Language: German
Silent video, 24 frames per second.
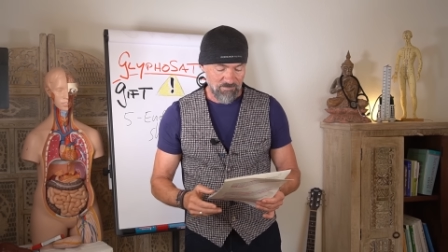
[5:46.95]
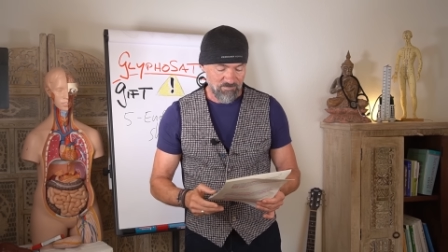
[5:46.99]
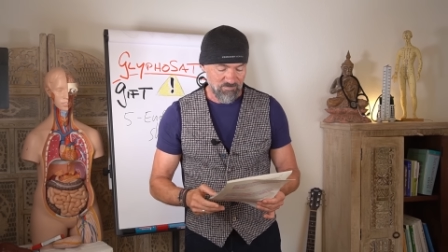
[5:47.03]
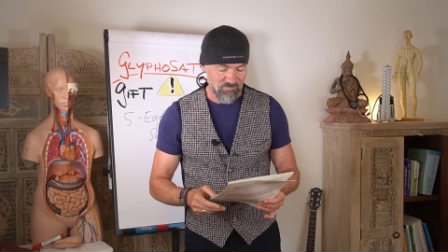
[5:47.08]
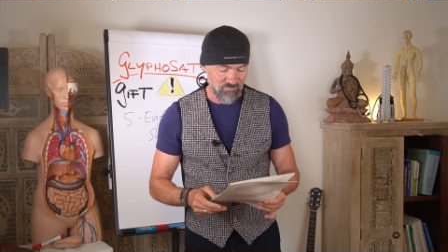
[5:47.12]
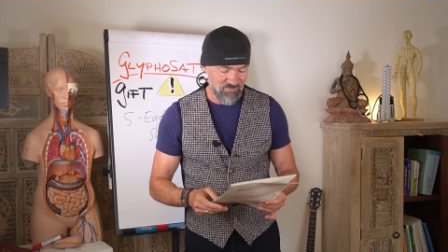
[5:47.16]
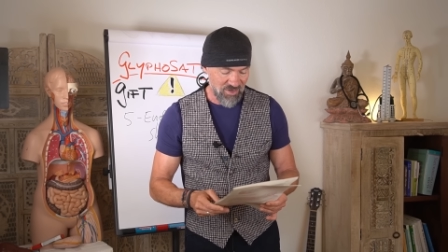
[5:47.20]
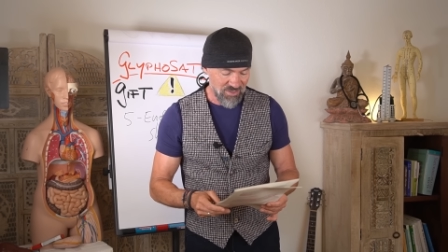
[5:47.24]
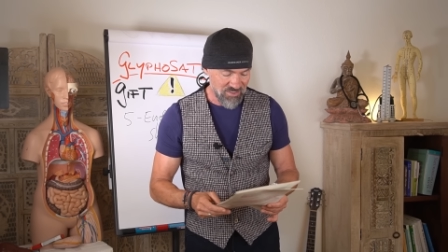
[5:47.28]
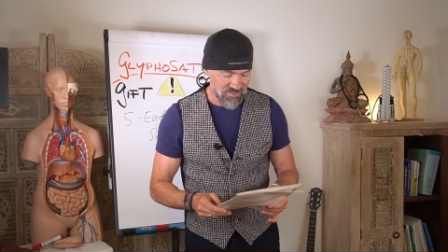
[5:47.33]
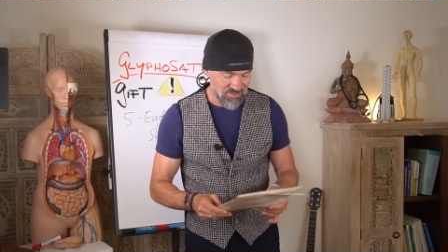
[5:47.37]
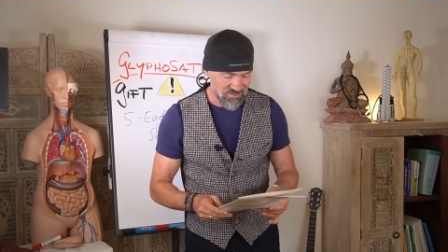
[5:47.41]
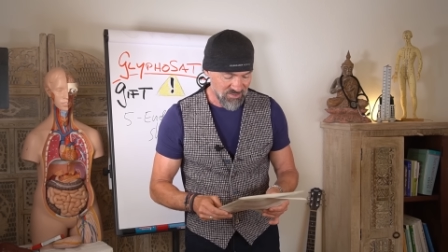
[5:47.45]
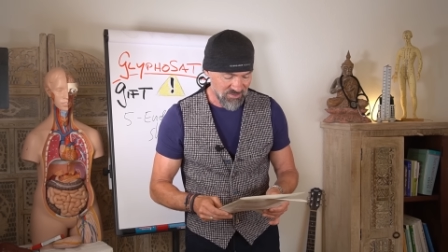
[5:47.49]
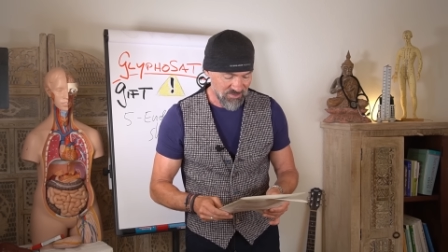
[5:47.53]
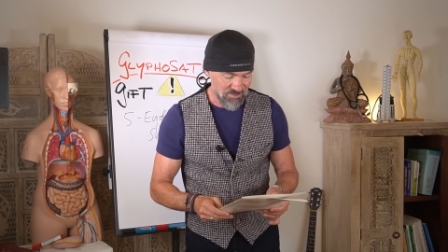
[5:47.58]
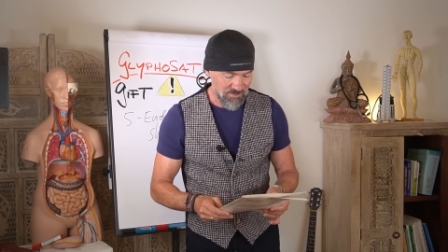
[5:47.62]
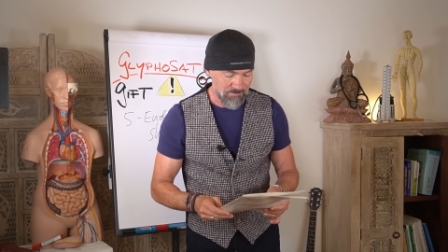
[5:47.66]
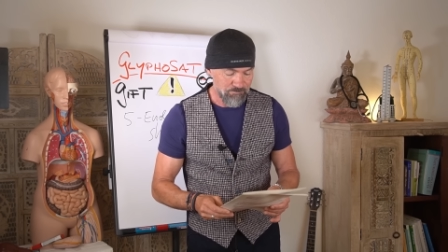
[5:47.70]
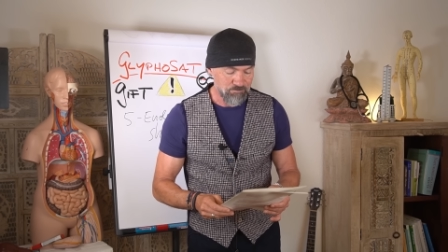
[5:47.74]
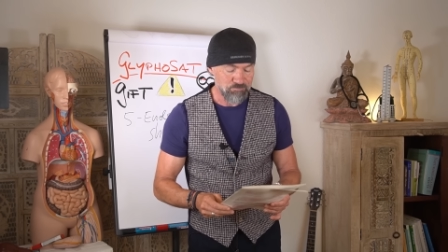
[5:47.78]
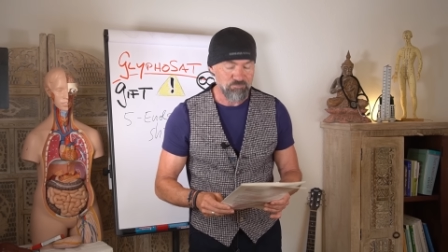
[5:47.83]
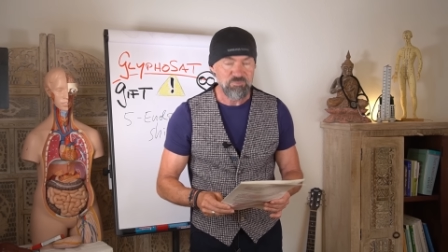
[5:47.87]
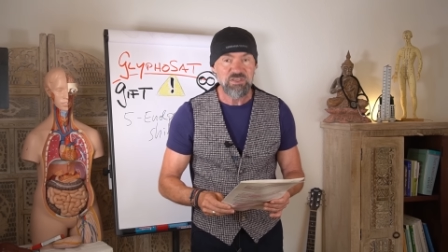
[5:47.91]

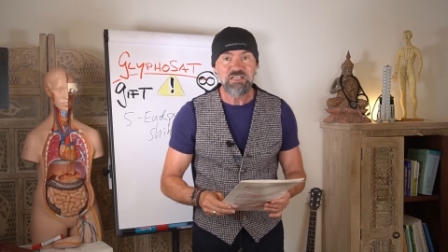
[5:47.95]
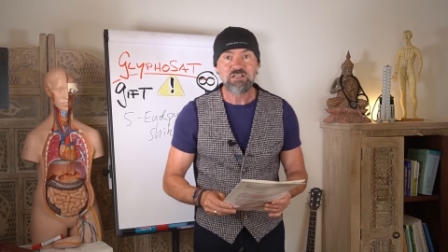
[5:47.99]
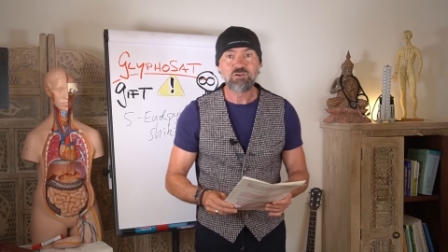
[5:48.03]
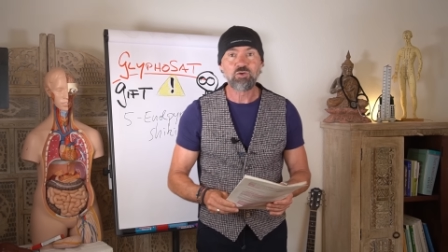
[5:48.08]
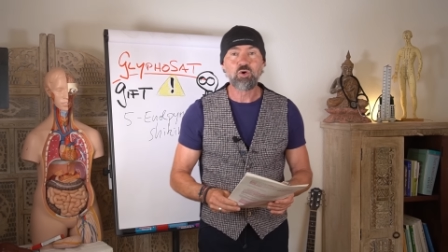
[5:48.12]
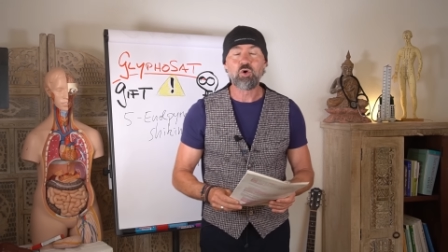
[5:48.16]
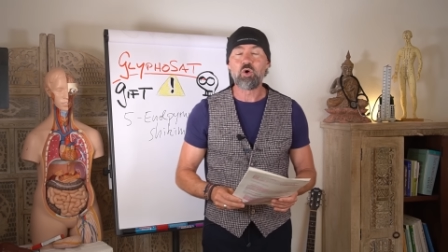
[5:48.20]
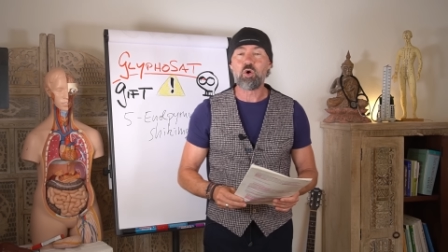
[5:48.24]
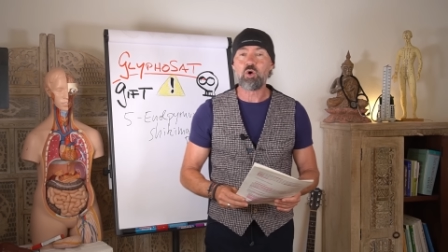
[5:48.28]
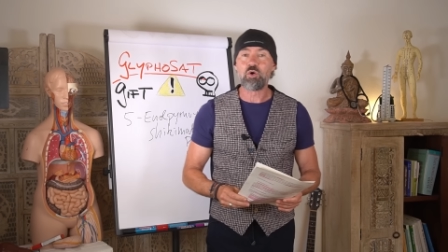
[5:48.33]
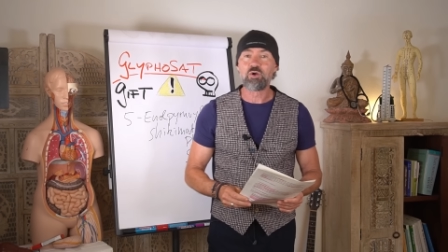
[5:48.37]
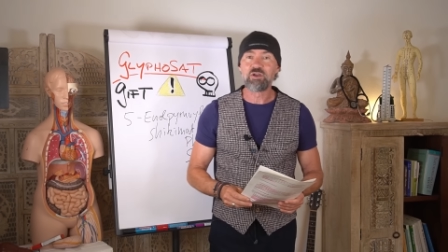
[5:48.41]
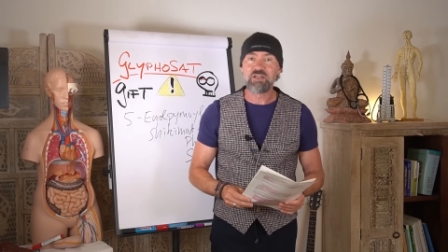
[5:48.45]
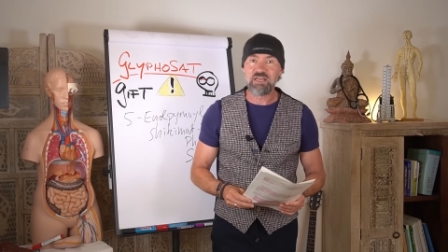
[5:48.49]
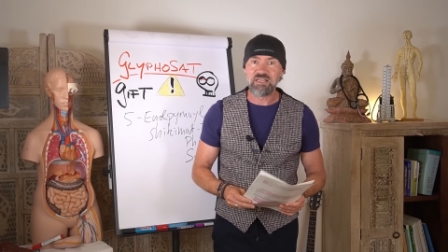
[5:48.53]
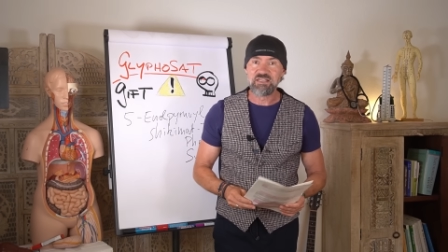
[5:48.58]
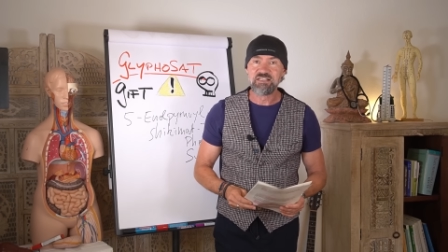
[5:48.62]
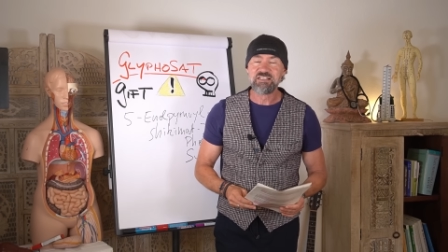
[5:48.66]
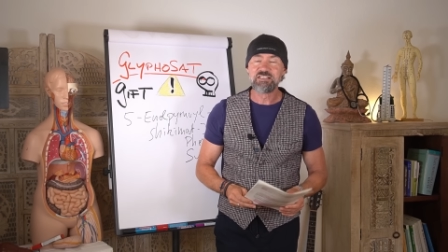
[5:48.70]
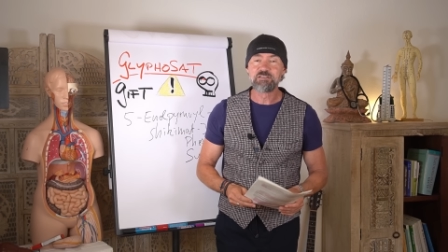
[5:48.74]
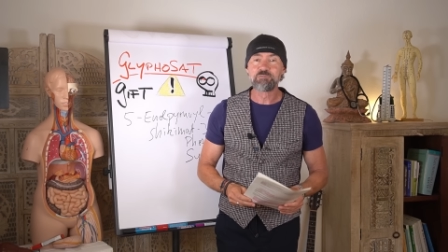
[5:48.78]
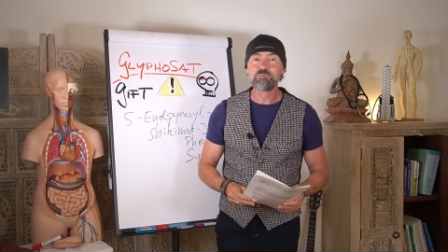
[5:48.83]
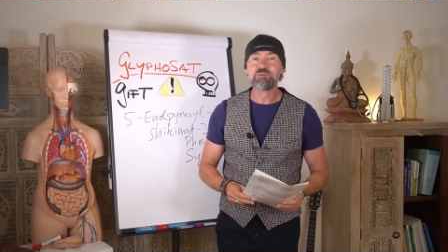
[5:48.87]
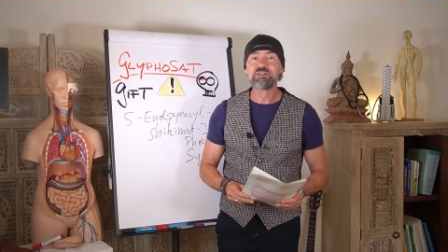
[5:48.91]
weitere
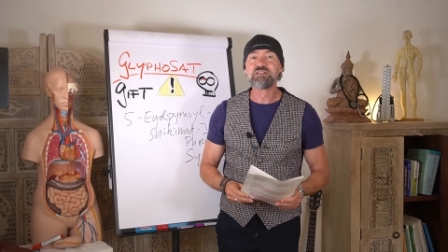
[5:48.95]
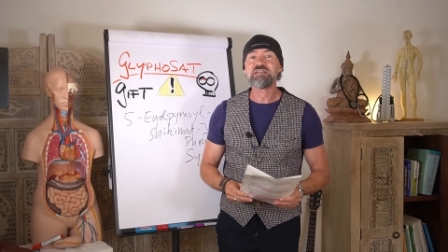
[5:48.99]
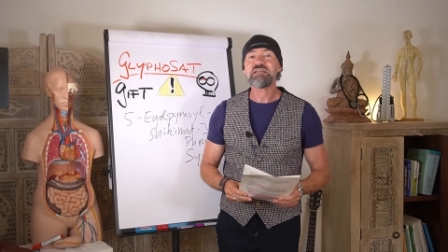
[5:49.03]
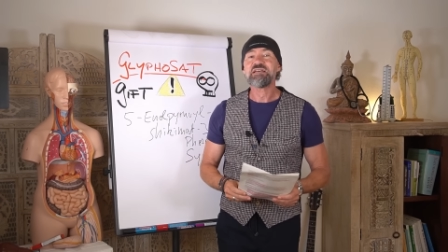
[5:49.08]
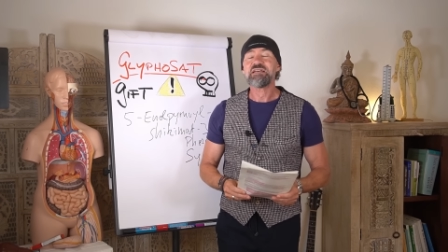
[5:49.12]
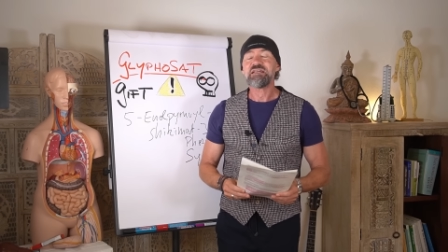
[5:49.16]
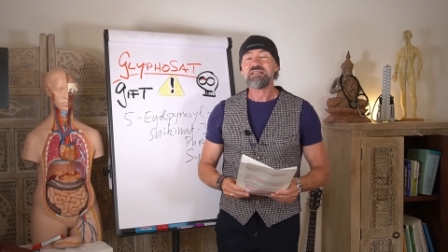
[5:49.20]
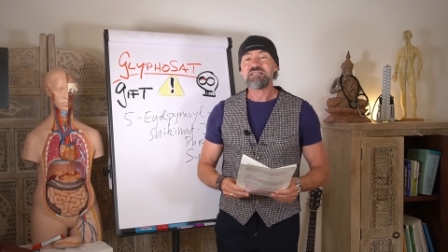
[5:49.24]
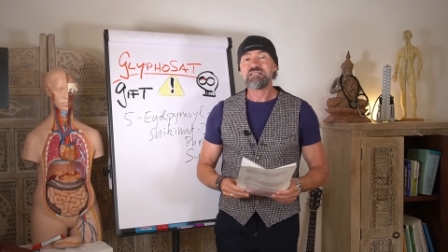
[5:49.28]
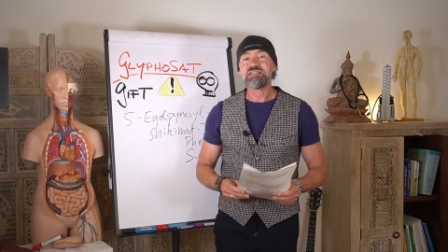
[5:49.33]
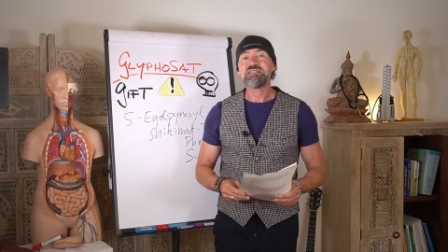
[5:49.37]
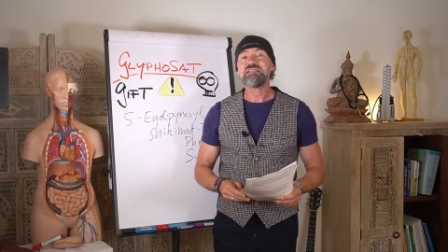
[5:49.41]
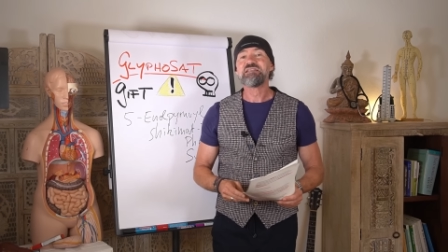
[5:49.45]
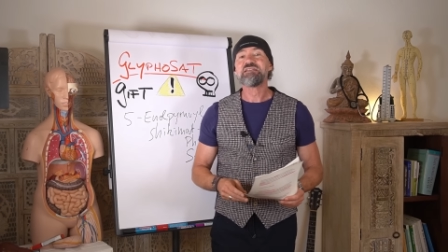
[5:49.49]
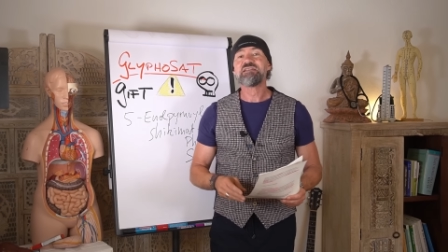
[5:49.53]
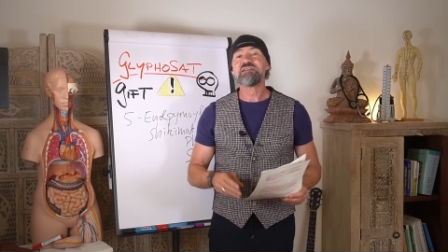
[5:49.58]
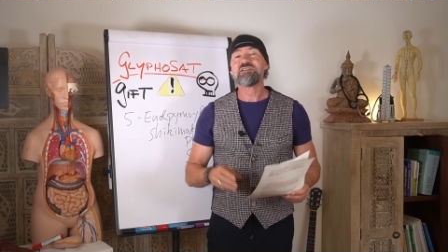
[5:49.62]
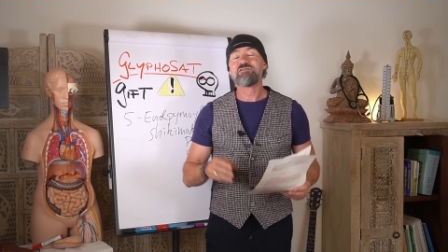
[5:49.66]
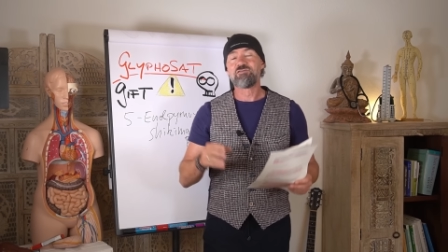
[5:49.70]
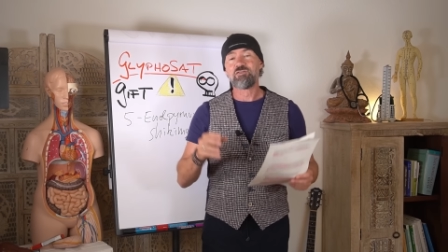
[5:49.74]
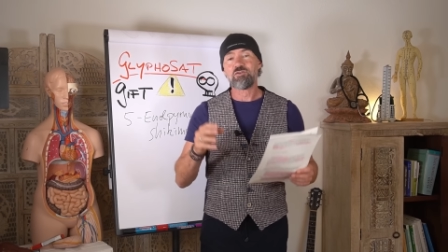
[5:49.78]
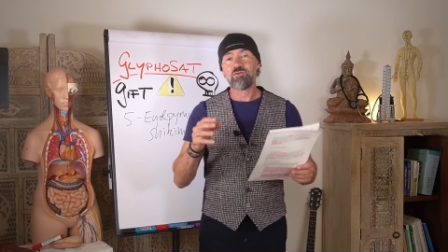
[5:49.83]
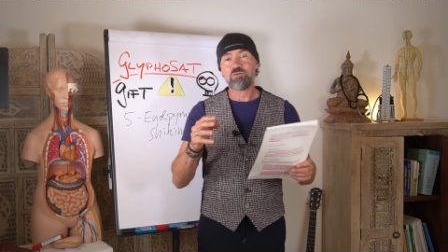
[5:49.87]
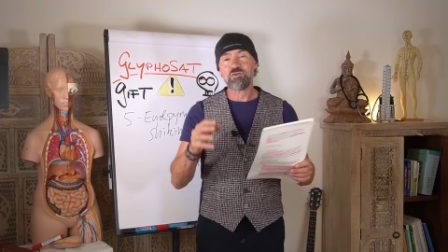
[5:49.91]
Mikroorganismen, die
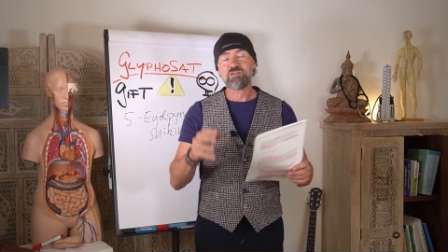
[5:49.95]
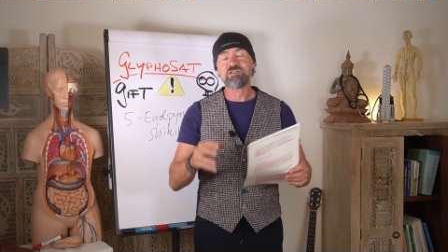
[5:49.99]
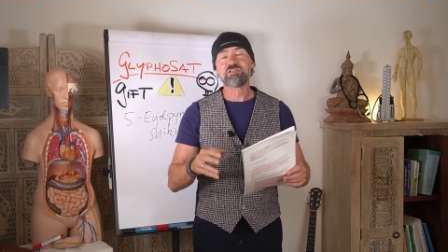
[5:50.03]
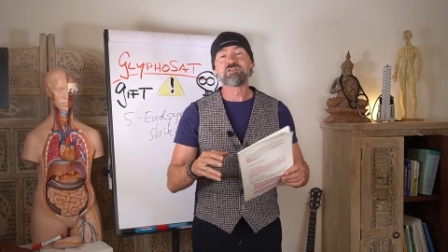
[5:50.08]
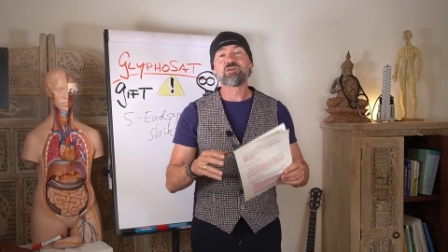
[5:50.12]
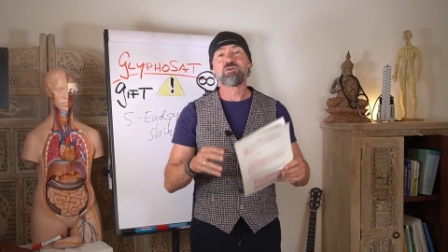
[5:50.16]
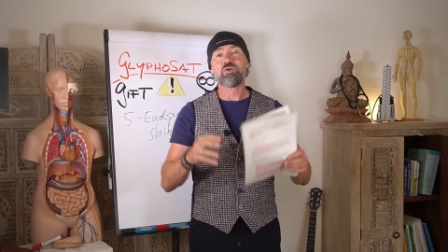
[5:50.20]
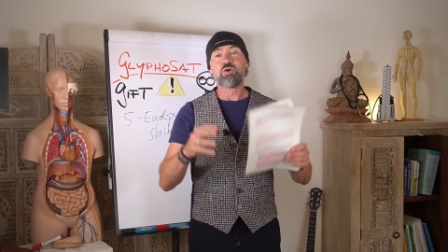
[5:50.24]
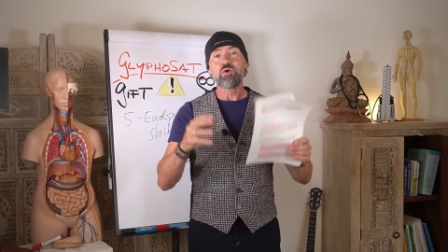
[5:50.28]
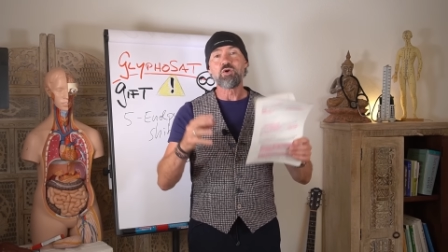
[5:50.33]
für unser